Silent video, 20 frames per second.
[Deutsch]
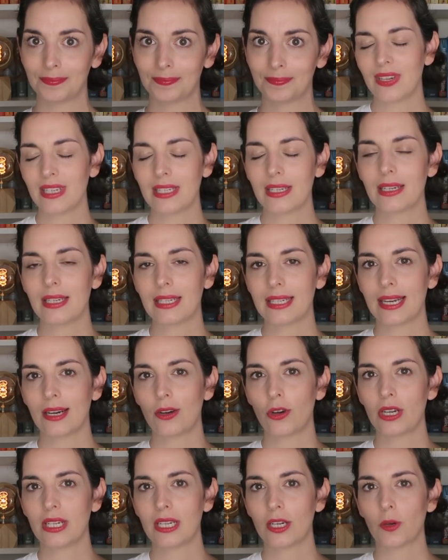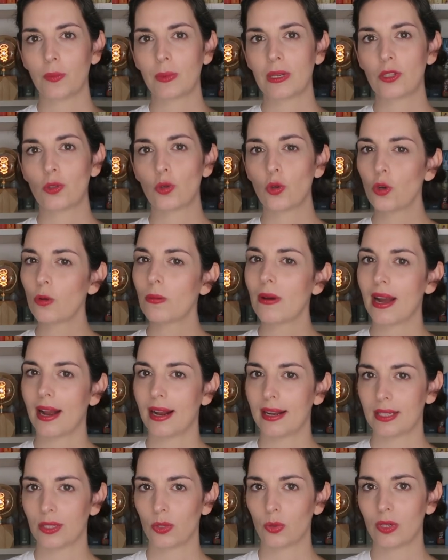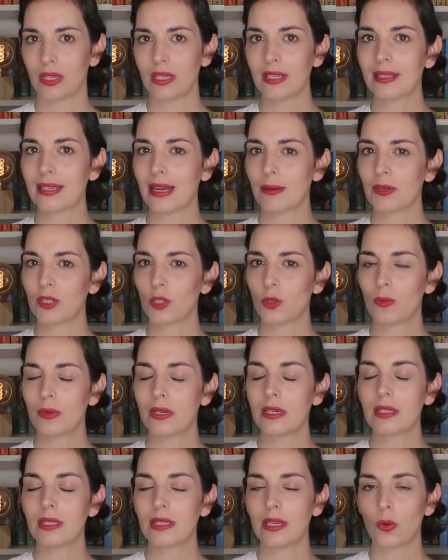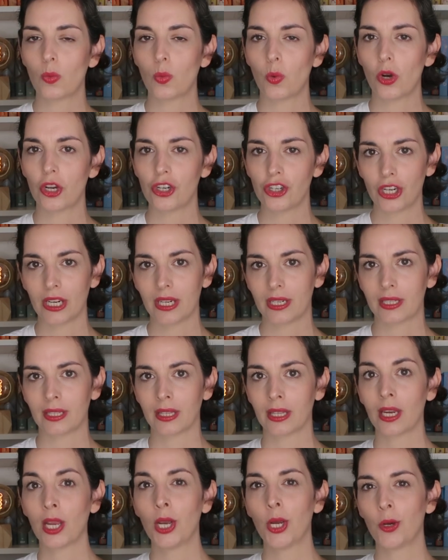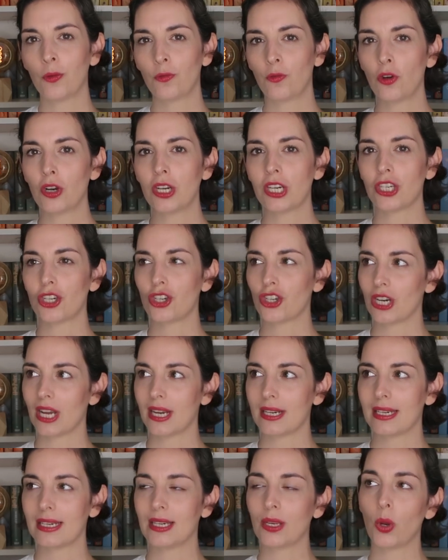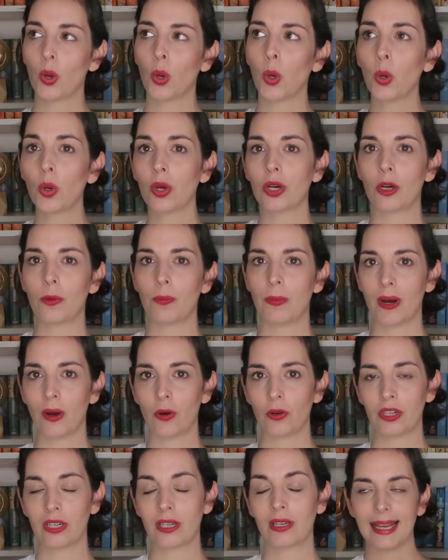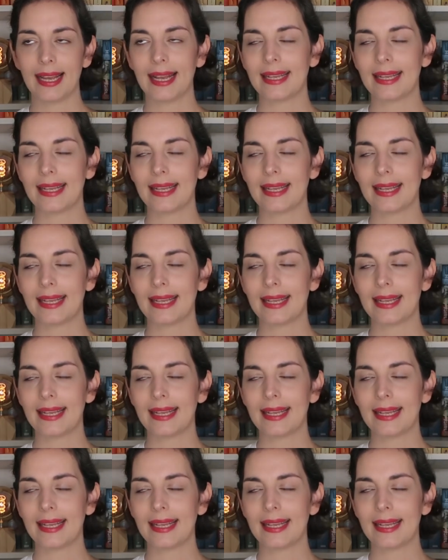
Es wird hier nicht erläutert, ob das überall so ist, aber zumindest in Washington wurde die Stadt in die Höhe gebaut.